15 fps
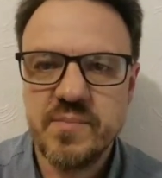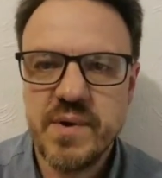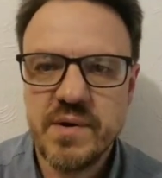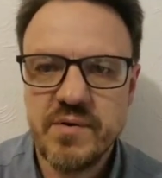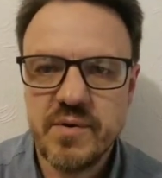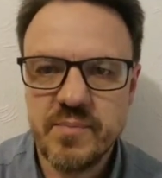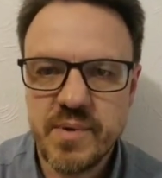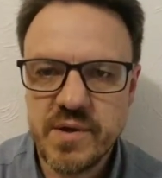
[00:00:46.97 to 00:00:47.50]

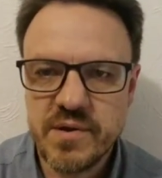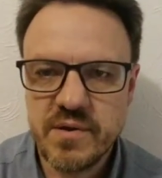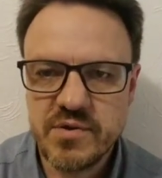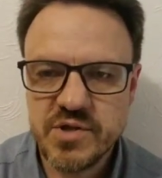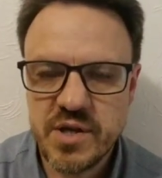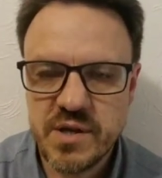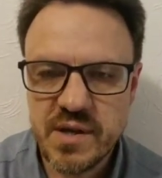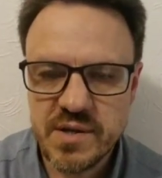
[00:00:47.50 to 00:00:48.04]
Павел
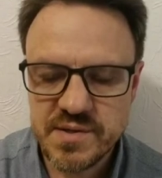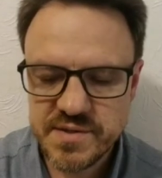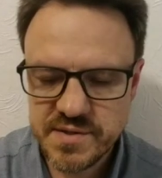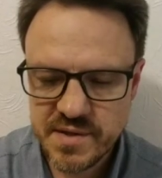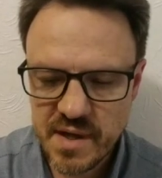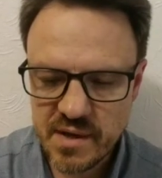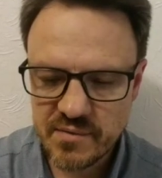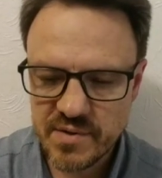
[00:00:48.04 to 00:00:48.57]
продолжал
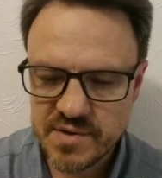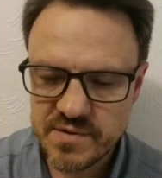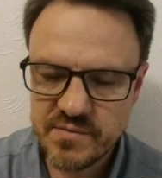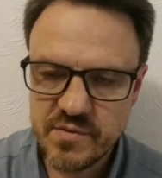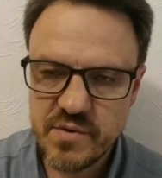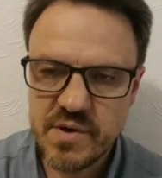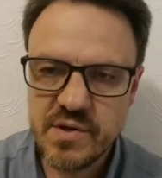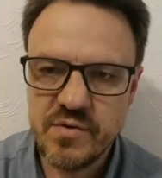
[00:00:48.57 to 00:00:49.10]
отстаивать
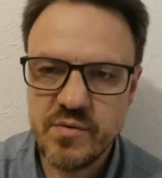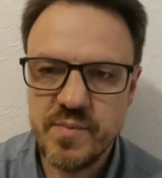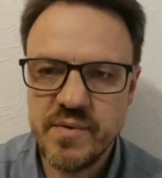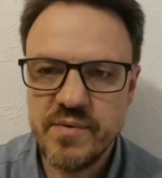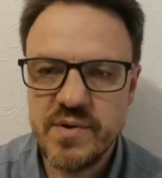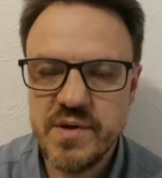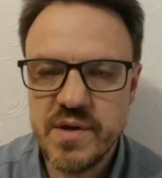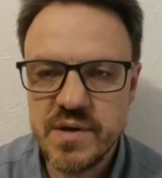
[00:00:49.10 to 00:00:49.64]
свою линию
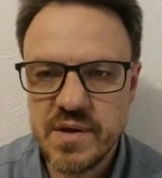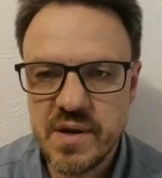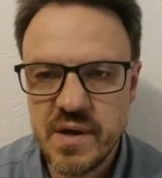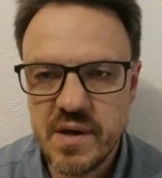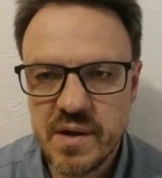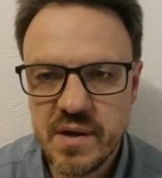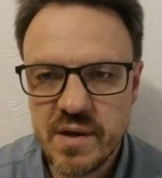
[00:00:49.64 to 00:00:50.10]
поведения,